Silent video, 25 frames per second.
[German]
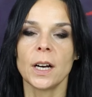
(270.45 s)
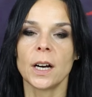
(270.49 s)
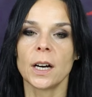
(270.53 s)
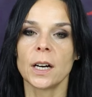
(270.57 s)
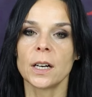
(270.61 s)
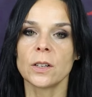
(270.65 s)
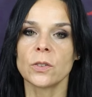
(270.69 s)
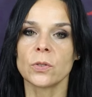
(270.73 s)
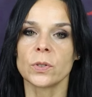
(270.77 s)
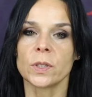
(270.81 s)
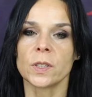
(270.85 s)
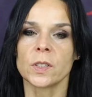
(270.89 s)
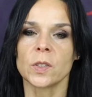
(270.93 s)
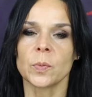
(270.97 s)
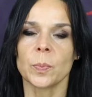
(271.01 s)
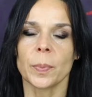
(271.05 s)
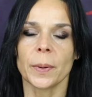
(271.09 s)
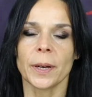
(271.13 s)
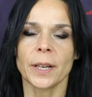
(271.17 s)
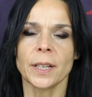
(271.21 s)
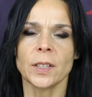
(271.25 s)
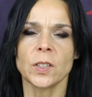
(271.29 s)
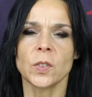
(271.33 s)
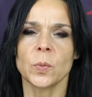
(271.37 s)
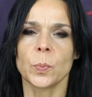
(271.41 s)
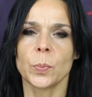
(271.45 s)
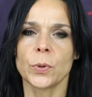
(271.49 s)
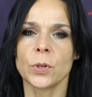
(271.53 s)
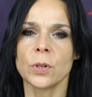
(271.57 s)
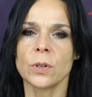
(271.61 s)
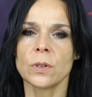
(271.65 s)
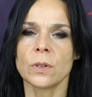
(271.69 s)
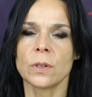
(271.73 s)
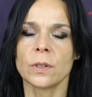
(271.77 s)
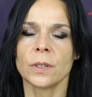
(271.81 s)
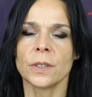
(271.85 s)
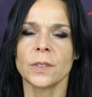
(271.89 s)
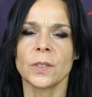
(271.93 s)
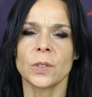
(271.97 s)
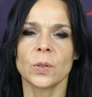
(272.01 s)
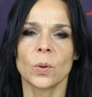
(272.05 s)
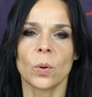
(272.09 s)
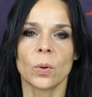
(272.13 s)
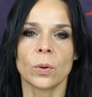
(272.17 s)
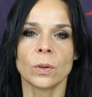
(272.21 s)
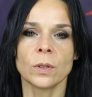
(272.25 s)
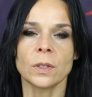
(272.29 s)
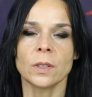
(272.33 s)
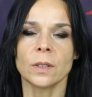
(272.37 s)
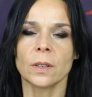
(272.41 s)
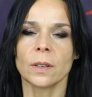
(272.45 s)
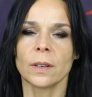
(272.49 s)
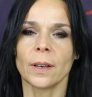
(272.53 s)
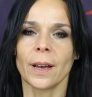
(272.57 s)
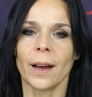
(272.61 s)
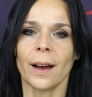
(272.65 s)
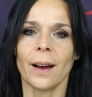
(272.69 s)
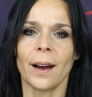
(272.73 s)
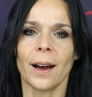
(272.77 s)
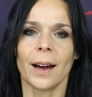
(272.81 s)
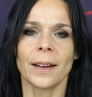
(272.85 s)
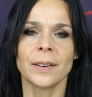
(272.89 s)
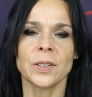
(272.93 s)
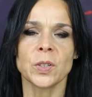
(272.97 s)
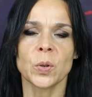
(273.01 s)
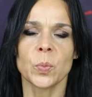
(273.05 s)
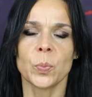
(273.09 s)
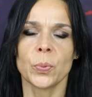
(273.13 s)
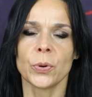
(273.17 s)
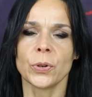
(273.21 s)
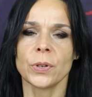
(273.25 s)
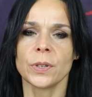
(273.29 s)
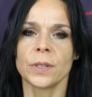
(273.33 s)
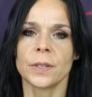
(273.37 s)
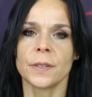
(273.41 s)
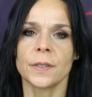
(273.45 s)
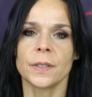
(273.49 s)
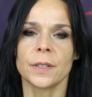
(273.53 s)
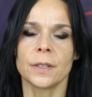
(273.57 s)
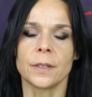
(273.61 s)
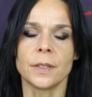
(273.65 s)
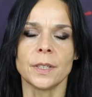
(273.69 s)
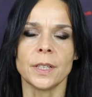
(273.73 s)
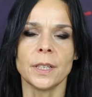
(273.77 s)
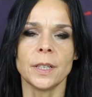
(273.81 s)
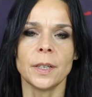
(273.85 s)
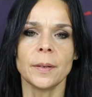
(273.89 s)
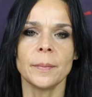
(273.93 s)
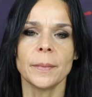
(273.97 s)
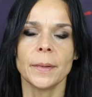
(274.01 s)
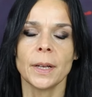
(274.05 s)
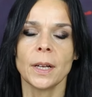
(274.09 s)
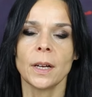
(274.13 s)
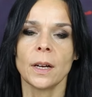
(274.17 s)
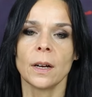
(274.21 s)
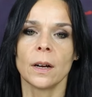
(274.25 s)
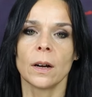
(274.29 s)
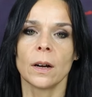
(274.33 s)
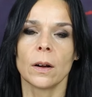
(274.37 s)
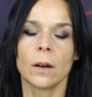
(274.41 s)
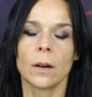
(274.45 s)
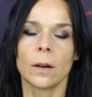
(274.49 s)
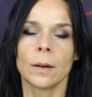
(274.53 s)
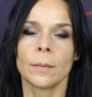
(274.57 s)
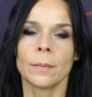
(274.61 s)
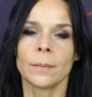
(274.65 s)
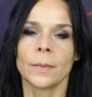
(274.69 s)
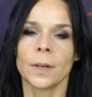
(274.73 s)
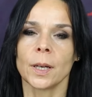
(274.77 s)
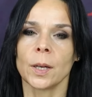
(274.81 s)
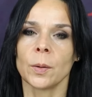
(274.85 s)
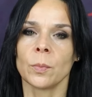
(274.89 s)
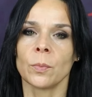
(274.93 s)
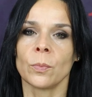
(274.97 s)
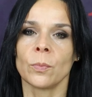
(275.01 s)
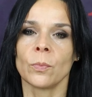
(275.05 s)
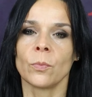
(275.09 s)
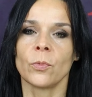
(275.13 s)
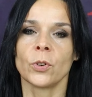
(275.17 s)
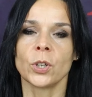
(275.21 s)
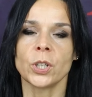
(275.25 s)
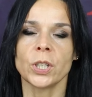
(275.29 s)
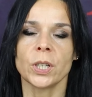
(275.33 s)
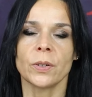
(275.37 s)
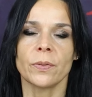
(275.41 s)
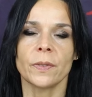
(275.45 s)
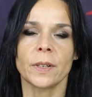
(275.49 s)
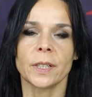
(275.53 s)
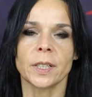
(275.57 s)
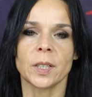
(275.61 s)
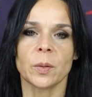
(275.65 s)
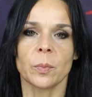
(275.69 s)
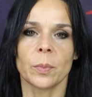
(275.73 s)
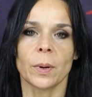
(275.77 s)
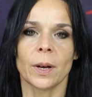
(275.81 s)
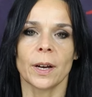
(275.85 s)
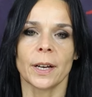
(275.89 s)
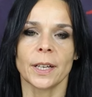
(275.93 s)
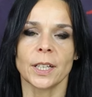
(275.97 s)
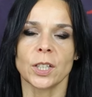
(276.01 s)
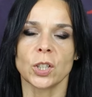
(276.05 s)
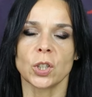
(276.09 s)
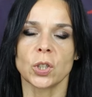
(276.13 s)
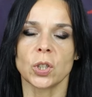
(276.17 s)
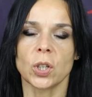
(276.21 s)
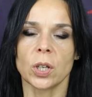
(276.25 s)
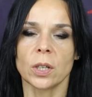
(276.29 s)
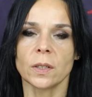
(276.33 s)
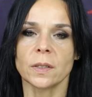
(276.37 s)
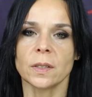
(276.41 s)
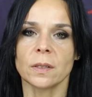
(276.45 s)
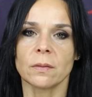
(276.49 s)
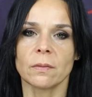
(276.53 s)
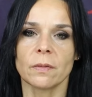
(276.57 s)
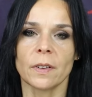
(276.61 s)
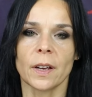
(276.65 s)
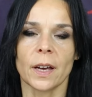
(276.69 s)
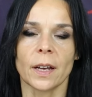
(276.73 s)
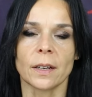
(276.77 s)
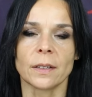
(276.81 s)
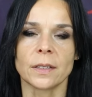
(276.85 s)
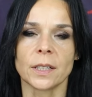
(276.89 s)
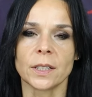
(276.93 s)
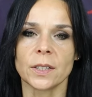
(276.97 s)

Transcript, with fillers: Also das BRICS-Bündnis und ja, andere Bündnisse, die ähm, im wirtschaftlichen Bereich geschlossen werden.